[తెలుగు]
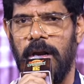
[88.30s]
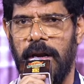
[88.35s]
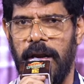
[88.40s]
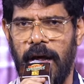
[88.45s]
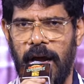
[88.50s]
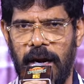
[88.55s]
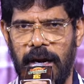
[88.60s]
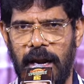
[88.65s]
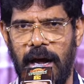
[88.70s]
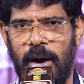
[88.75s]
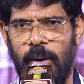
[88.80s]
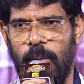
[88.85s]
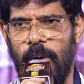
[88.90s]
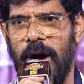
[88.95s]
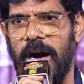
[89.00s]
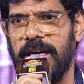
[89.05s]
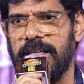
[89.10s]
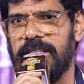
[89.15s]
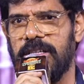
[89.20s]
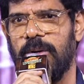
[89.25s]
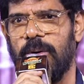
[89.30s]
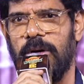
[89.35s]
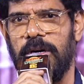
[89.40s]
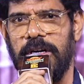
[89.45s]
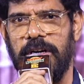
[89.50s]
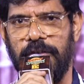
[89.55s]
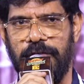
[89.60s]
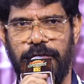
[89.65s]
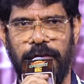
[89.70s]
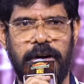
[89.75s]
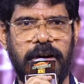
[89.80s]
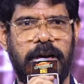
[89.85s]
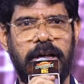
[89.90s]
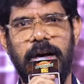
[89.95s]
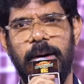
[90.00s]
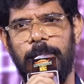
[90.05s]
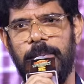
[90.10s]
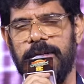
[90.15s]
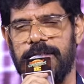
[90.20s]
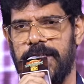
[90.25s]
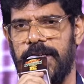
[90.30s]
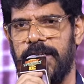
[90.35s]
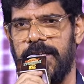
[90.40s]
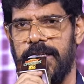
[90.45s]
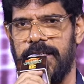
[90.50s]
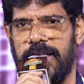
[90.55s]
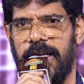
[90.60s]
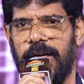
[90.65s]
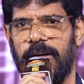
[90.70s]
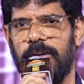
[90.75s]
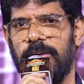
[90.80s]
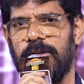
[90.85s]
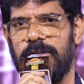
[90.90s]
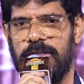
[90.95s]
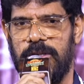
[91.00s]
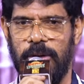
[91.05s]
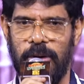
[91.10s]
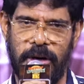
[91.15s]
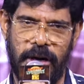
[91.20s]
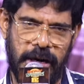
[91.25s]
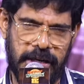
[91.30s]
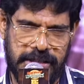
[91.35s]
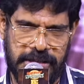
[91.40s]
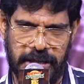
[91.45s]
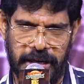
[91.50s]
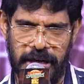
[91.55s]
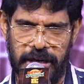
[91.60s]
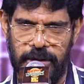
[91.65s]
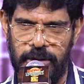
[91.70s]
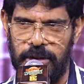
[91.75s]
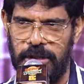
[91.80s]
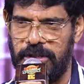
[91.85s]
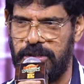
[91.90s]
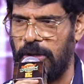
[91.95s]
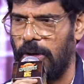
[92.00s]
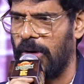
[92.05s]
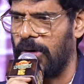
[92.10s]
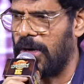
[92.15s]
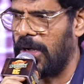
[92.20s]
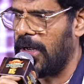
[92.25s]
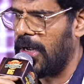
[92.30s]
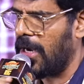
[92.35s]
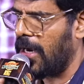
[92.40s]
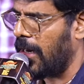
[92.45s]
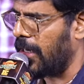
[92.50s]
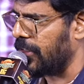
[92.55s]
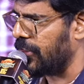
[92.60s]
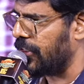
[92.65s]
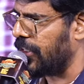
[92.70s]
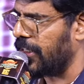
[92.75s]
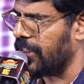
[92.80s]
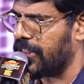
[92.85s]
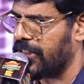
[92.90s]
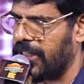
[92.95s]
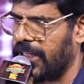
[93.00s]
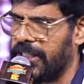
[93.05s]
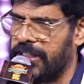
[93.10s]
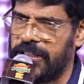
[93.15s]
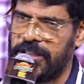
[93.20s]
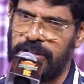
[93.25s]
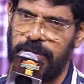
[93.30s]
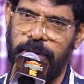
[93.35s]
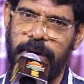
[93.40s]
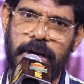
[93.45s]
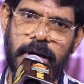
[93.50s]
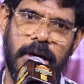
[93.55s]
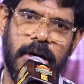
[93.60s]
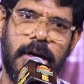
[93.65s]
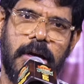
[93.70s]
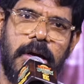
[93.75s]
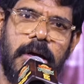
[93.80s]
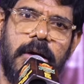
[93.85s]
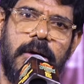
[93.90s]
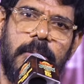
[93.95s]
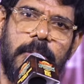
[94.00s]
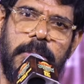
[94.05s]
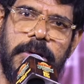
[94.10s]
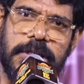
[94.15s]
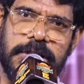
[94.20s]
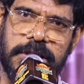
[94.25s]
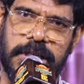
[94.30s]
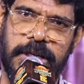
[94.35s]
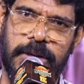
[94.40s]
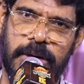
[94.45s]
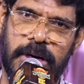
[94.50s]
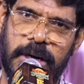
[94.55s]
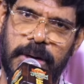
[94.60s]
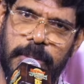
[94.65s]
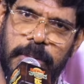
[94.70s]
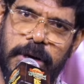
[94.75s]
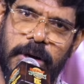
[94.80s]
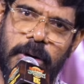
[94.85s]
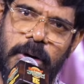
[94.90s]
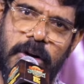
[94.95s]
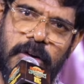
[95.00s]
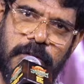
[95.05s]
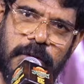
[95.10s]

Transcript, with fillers: నా నా వాయిస్ని ఒక డిఫరెంట్గా ప్రజెంట్ చేశారు సో లెట్స్ హియర్ టు దట్ సాంగ్ అండ్ షీ ఈస్ తేజస్వి ప్లీజ్ గివ్ హర్ అ బిగ్ రౌండ్